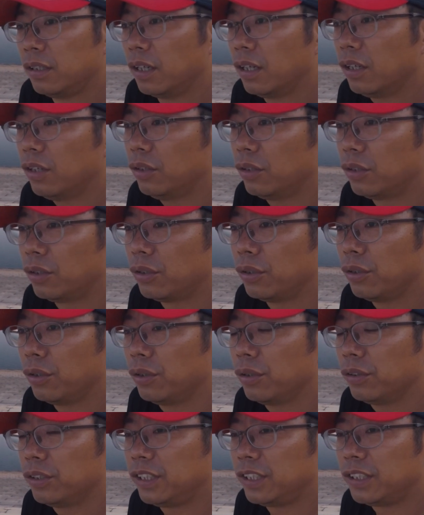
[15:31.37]
然
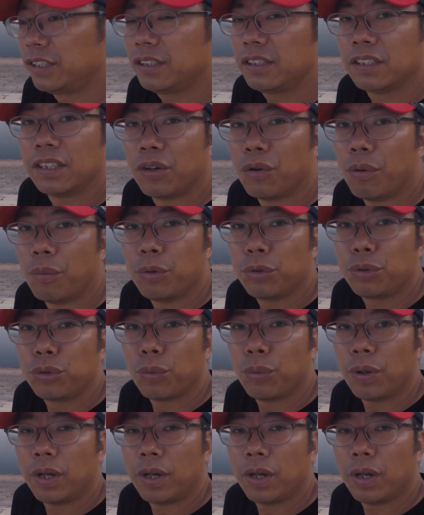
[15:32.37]
后其次呢，我们询